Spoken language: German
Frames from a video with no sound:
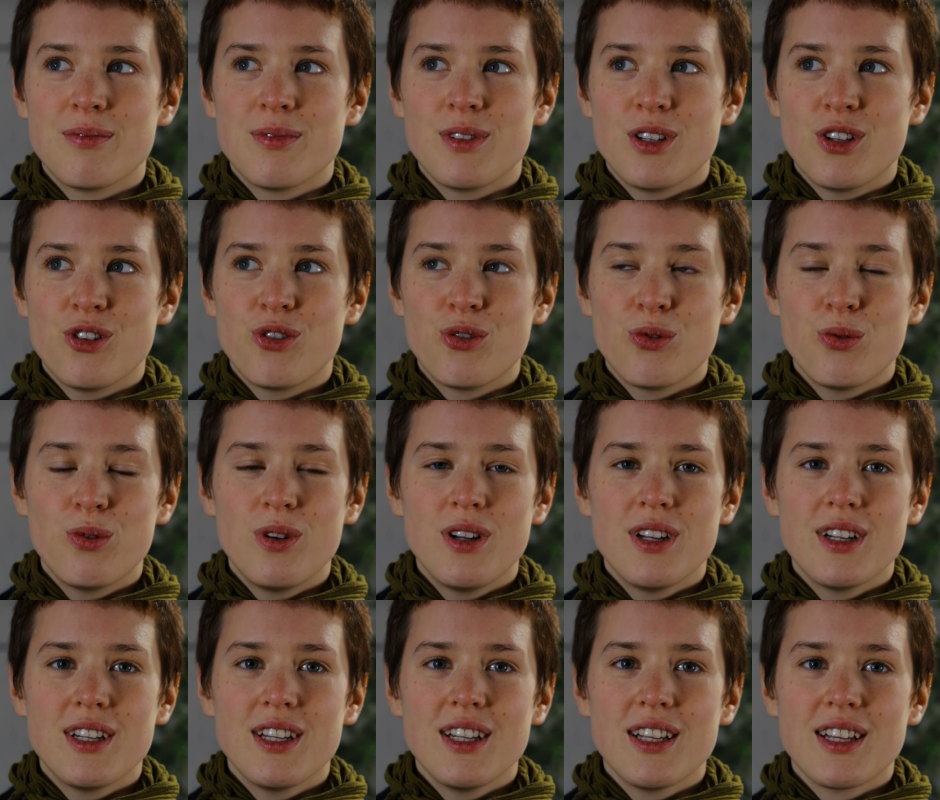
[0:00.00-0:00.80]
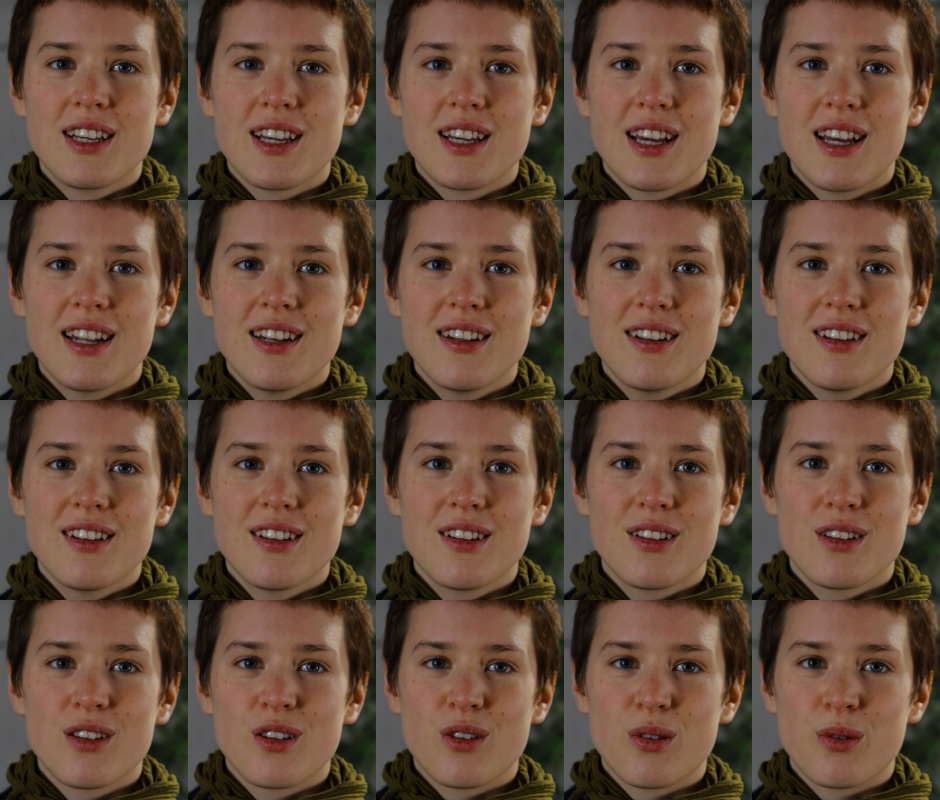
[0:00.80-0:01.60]
die Schule, die ich kenne,
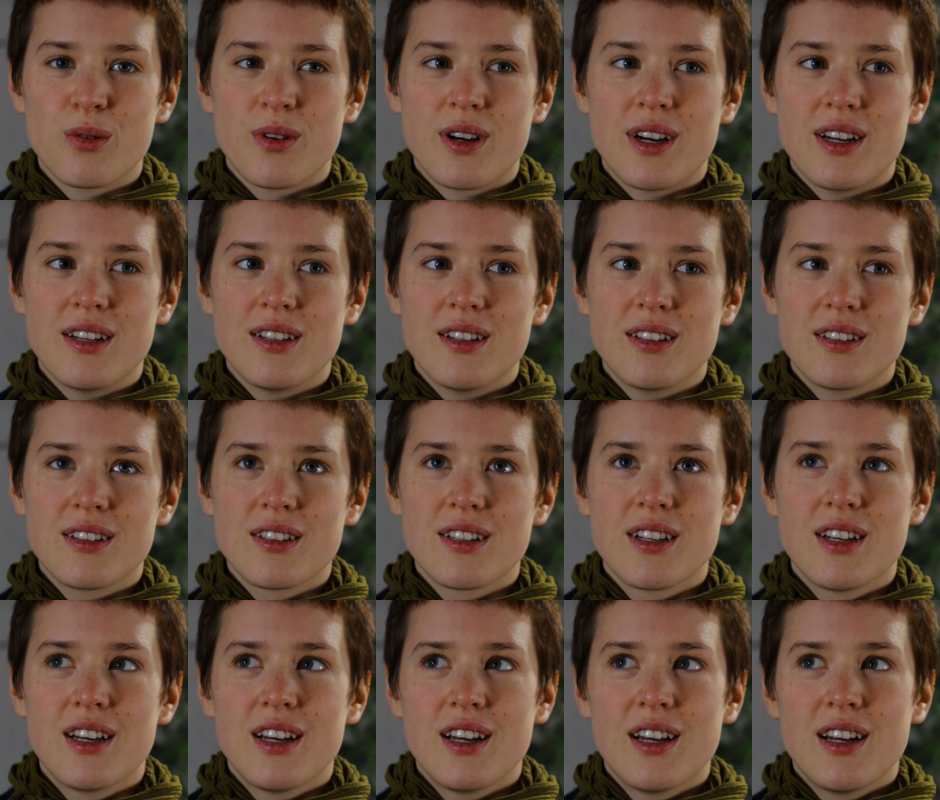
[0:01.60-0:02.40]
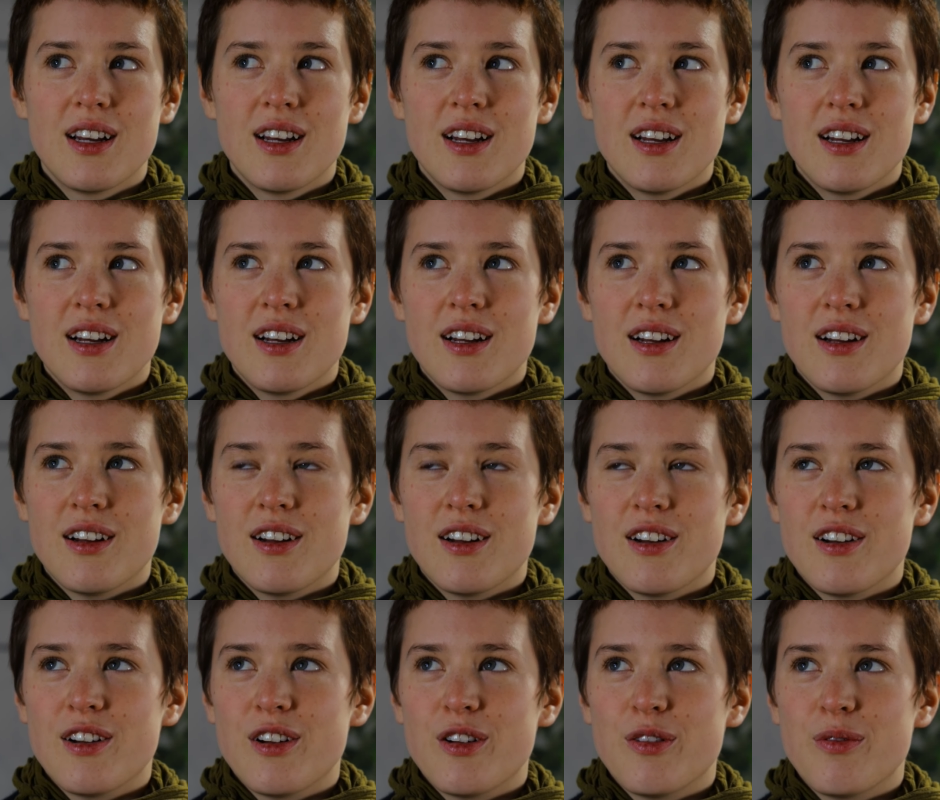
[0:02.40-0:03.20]
so als
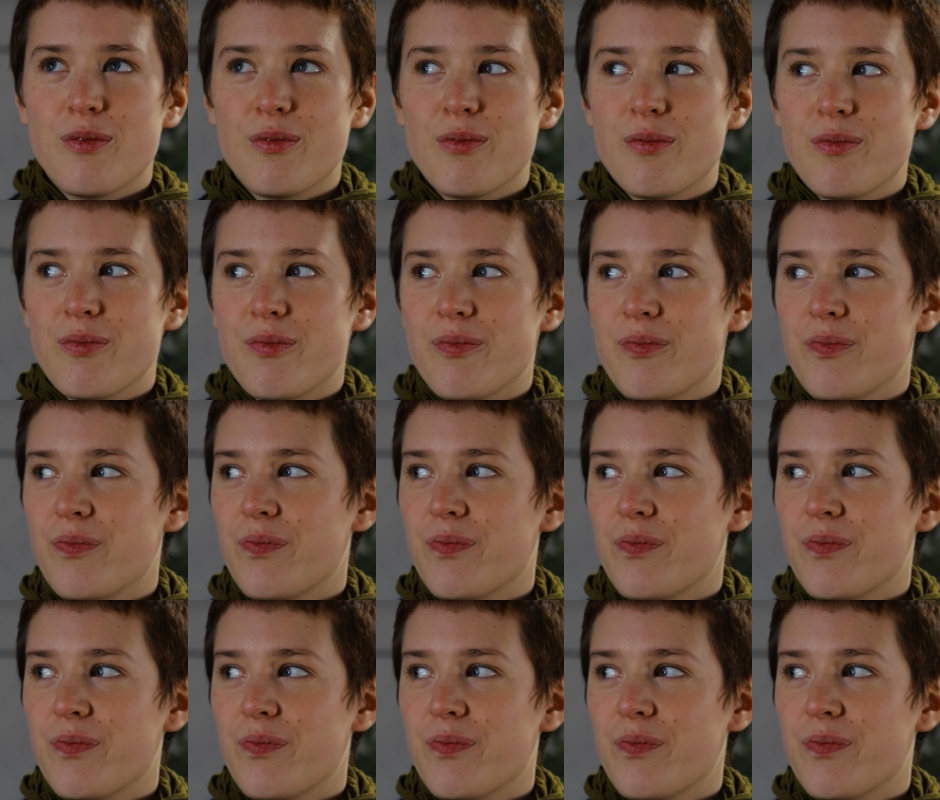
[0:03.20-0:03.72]
ähm,